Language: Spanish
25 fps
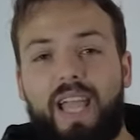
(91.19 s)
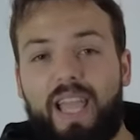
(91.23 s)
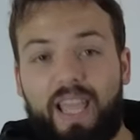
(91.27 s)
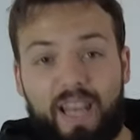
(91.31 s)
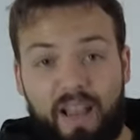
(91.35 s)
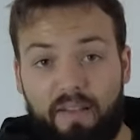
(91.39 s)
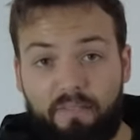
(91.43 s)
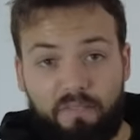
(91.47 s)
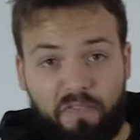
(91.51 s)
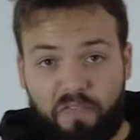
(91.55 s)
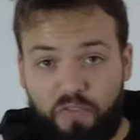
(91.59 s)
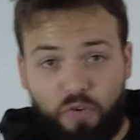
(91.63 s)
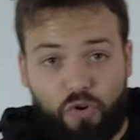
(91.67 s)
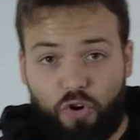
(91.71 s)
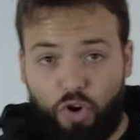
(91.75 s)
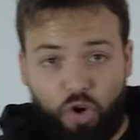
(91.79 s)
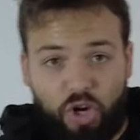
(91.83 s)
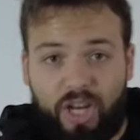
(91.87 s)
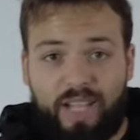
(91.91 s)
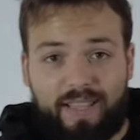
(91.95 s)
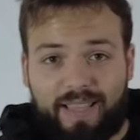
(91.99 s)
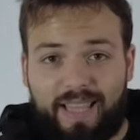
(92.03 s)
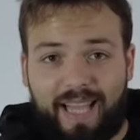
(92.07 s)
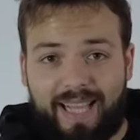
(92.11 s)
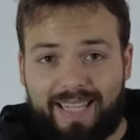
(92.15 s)
Eran
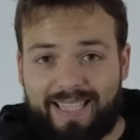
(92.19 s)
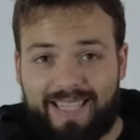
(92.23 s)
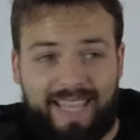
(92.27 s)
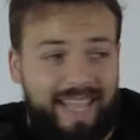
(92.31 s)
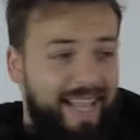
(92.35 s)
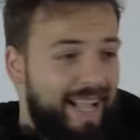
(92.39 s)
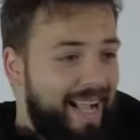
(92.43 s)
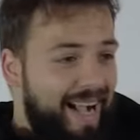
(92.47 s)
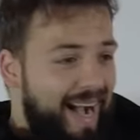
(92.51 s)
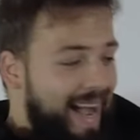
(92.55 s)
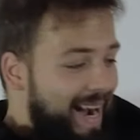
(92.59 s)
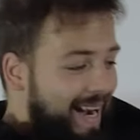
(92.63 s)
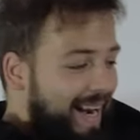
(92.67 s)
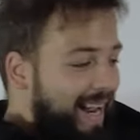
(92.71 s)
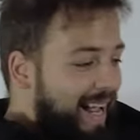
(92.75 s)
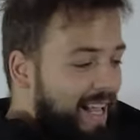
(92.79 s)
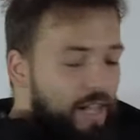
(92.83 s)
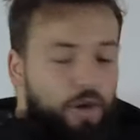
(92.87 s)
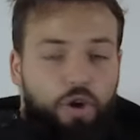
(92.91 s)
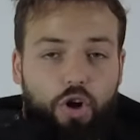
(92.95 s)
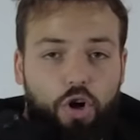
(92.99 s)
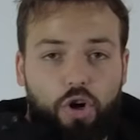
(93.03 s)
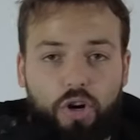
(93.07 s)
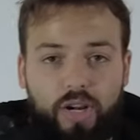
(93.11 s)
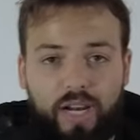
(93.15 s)
furgonetas de carga
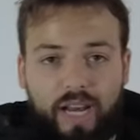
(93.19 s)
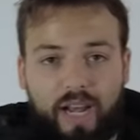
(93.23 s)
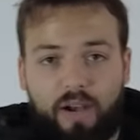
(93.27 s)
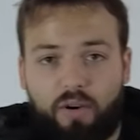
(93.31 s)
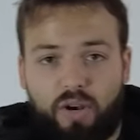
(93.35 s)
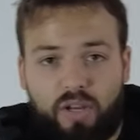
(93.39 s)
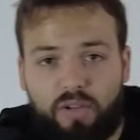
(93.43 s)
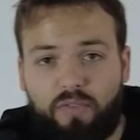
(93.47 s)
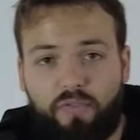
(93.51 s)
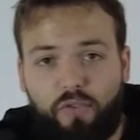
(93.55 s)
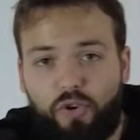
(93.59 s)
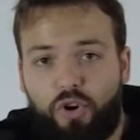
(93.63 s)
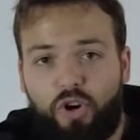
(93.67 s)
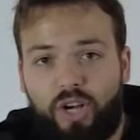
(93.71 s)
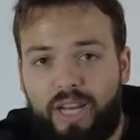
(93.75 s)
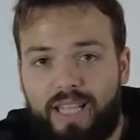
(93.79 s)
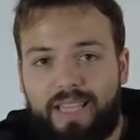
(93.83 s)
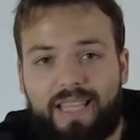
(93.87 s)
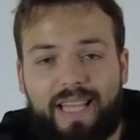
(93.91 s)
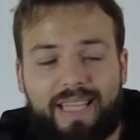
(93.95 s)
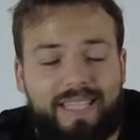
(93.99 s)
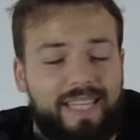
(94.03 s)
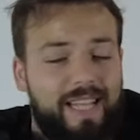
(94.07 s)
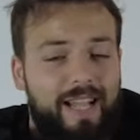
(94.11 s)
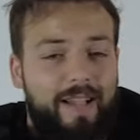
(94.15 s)
y corre, eran unas
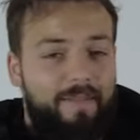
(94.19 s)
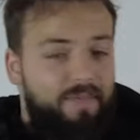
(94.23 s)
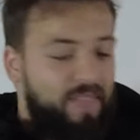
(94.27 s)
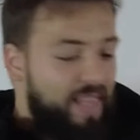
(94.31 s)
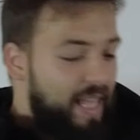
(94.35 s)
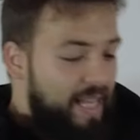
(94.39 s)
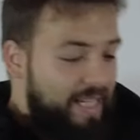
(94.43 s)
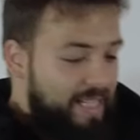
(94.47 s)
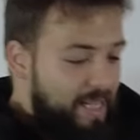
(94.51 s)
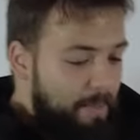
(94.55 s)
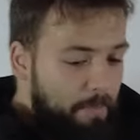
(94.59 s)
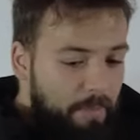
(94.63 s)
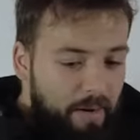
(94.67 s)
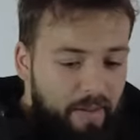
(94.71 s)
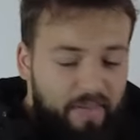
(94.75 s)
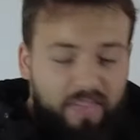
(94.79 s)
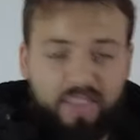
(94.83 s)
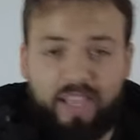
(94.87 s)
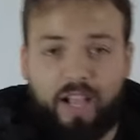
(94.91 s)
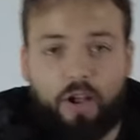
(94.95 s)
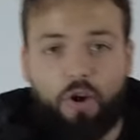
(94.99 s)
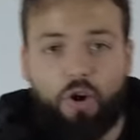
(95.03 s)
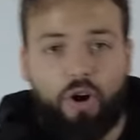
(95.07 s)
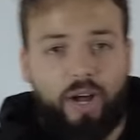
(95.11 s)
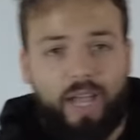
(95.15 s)
furgonetas de
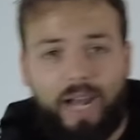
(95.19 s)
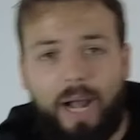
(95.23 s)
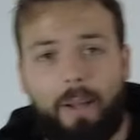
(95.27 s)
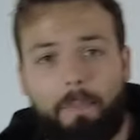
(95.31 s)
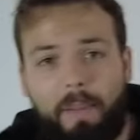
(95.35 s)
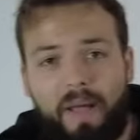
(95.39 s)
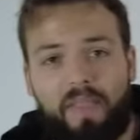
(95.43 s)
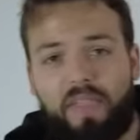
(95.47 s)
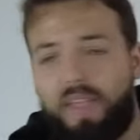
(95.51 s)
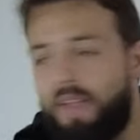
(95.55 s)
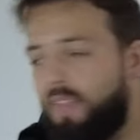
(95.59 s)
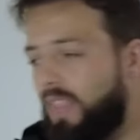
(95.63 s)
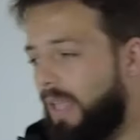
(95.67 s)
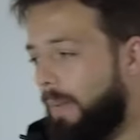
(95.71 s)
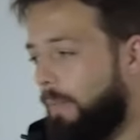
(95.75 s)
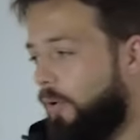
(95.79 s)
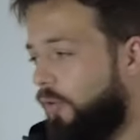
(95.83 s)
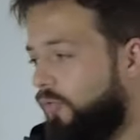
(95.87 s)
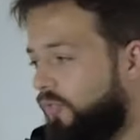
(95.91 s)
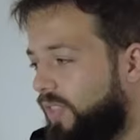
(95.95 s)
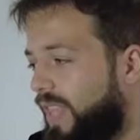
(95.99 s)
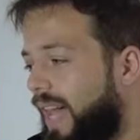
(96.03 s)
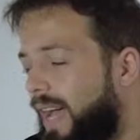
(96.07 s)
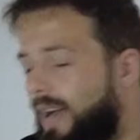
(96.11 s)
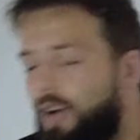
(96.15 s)
simplemente coger al paciente,
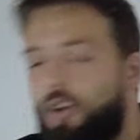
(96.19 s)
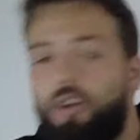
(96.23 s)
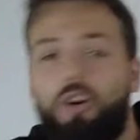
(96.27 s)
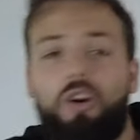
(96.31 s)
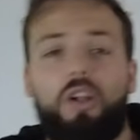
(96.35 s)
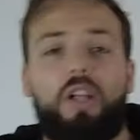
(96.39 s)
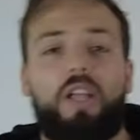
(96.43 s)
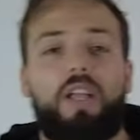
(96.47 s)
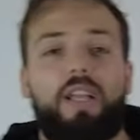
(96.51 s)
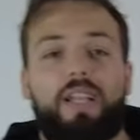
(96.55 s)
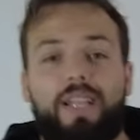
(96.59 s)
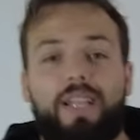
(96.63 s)
montarlo,